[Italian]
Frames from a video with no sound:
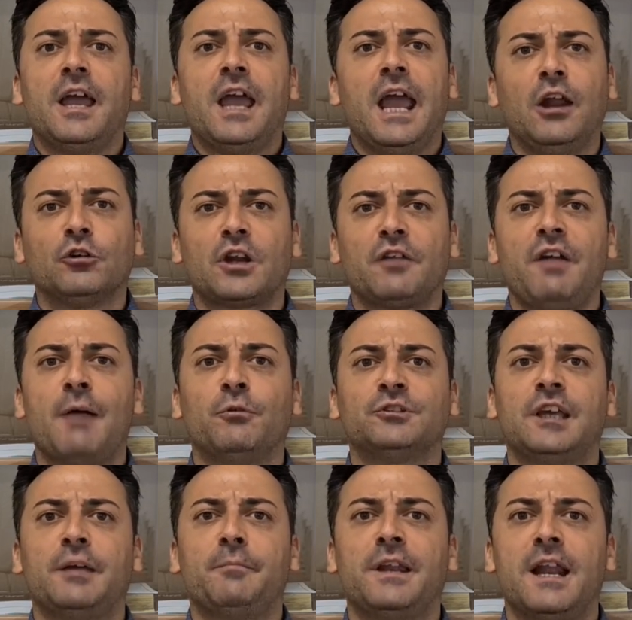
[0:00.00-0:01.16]
e lo troviamo
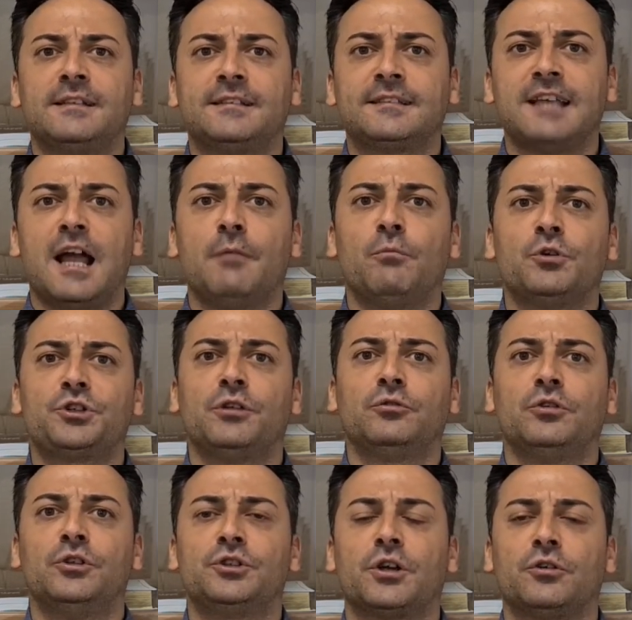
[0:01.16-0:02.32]
sempre nel Salmo
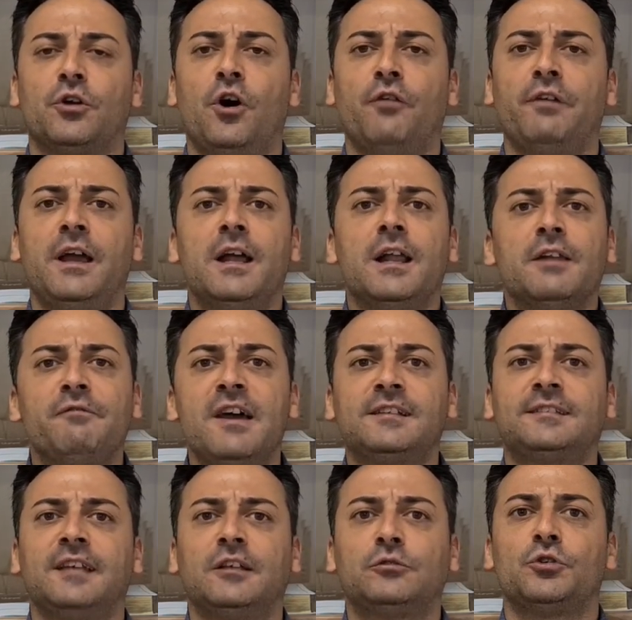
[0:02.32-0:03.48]
119,
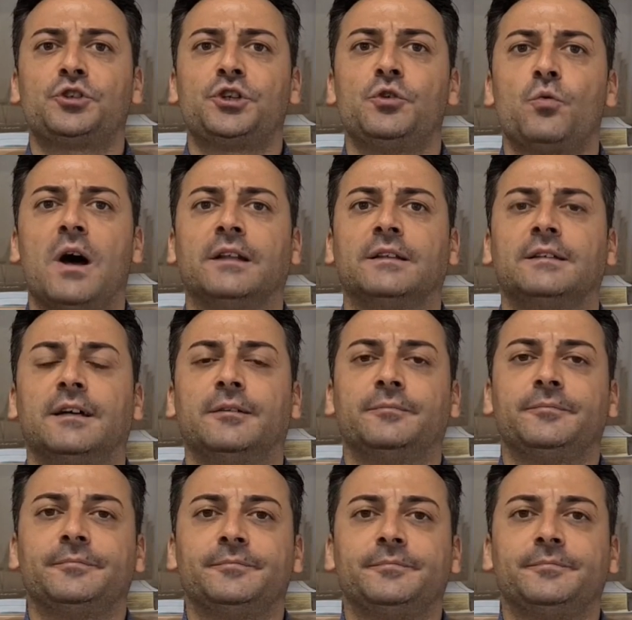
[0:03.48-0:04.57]
versetto 50.